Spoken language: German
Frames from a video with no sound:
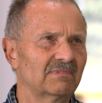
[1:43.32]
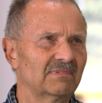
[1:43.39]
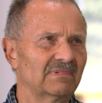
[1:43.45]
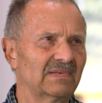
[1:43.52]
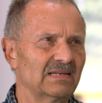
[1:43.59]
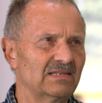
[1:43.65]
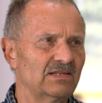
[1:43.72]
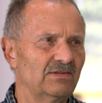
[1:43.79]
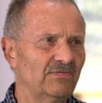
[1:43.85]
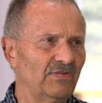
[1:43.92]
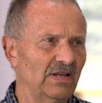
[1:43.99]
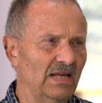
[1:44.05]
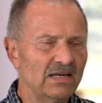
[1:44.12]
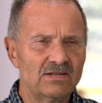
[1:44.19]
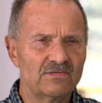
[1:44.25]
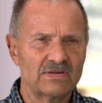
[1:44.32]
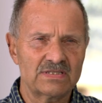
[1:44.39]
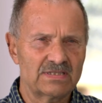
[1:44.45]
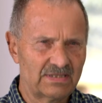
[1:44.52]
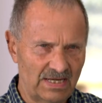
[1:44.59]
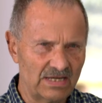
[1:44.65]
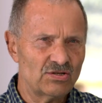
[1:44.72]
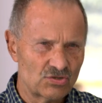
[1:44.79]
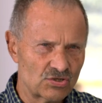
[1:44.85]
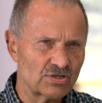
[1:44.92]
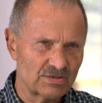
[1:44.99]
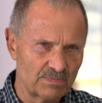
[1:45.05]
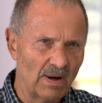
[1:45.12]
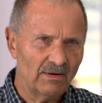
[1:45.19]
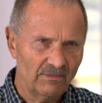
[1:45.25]
dass ich vielleicht was
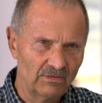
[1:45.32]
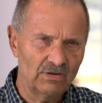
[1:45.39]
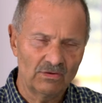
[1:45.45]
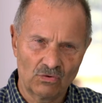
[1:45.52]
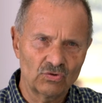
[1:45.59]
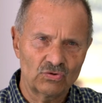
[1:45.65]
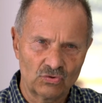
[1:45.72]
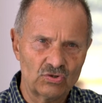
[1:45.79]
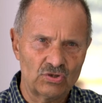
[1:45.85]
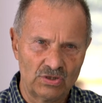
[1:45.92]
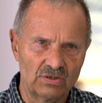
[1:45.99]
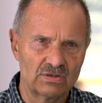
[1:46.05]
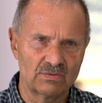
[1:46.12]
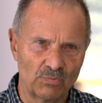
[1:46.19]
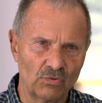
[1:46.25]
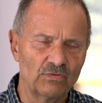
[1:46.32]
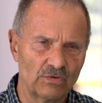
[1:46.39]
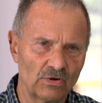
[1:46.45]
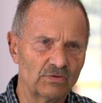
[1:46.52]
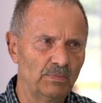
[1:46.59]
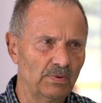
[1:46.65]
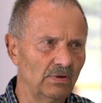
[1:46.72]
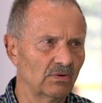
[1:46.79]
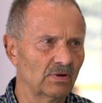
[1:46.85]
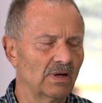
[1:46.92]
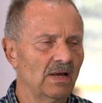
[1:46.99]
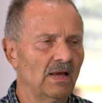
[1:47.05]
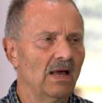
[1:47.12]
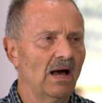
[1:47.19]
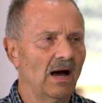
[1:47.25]
Technisches machen will, auch durch diese Berufsausbildung.
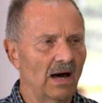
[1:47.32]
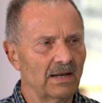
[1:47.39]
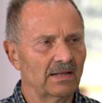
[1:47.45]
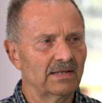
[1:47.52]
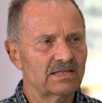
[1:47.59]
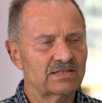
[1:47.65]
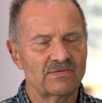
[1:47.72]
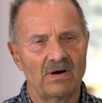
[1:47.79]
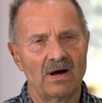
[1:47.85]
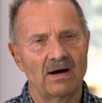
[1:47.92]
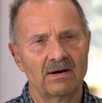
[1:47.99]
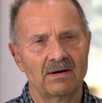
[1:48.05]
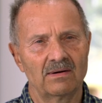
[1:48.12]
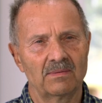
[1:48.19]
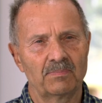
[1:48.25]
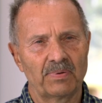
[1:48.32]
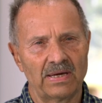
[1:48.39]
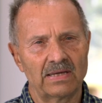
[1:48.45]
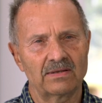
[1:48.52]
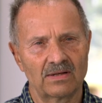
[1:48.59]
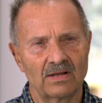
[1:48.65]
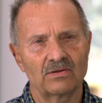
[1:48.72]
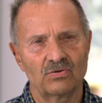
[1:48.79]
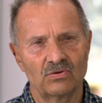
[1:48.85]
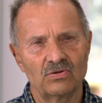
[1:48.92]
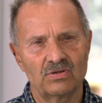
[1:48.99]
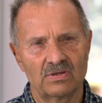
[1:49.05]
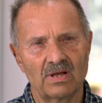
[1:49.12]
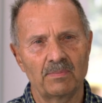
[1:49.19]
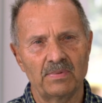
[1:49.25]
Allerdings war, prägte
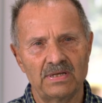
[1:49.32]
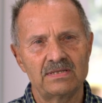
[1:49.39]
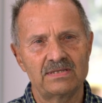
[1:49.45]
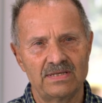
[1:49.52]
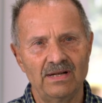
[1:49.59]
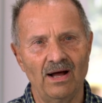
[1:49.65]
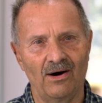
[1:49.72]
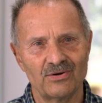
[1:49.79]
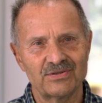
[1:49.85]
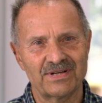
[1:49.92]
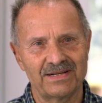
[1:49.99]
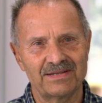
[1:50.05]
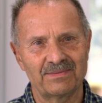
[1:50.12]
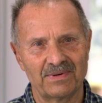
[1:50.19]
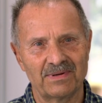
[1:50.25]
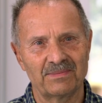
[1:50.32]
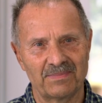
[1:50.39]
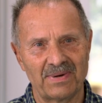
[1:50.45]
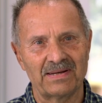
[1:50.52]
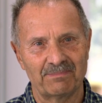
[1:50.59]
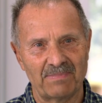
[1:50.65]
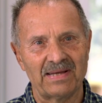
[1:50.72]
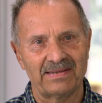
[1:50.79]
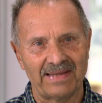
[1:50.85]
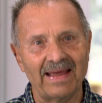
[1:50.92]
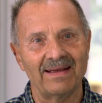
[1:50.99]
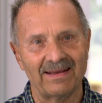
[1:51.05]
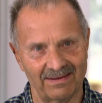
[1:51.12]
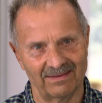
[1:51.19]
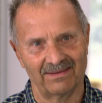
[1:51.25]
natürlich der Medizinerhaushalt äh, mein, mein
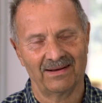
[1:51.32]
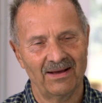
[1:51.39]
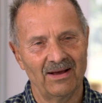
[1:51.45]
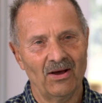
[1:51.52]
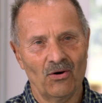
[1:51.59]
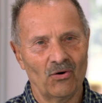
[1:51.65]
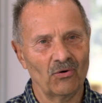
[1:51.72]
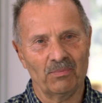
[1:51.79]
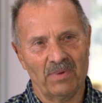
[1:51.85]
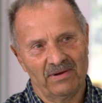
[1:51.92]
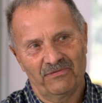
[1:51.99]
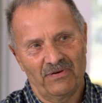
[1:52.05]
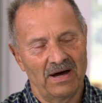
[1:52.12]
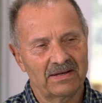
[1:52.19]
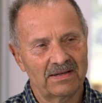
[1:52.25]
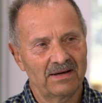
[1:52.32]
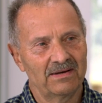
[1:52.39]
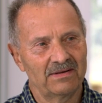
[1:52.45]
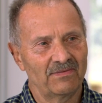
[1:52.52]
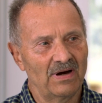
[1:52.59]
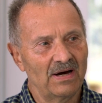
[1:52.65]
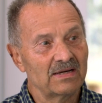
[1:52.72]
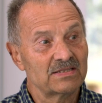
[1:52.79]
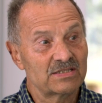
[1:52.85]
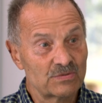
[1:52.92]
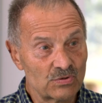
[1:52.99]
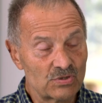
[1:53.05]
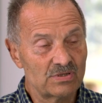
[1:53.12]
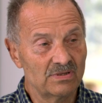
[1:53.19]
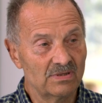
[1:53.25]
Denken. Und mein Vater war
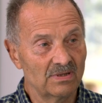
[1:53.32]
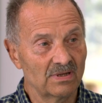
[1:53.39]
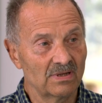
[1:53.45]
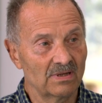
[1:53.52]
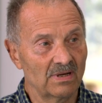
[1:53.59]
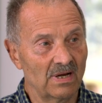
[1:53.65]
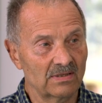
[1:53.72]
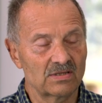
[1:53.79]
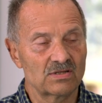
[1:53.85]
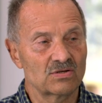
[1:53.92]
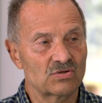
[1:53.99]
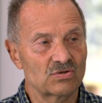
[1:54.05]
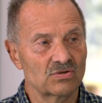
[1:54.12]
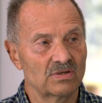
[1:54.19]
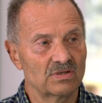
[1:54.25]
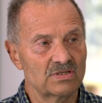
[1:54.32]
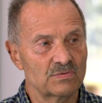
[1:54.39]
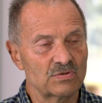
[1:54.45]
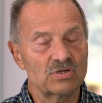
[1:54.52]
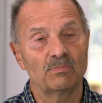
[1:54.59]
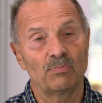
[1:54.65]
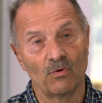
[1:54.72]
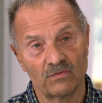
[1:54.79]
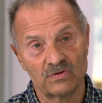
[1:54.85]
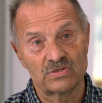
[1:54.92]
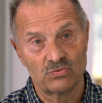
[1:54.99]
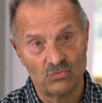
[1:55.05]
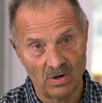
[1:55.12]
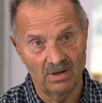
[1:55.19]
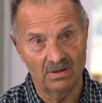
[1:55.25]
inzwischen, äh, hatte inzwischen eine
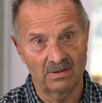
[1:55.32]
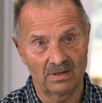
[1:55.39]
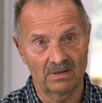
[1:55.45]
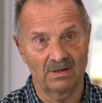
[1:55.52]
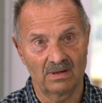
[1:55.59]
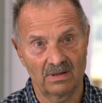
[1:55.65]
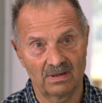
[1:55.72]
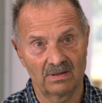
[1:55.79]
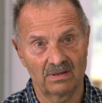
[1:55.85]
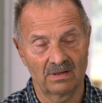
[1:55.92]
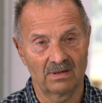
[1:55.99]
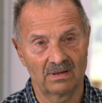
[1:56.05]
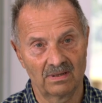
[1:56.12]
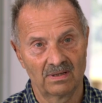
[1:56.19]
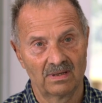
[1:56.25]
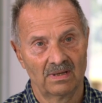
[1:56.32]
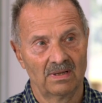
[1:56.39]
Professur an, an einer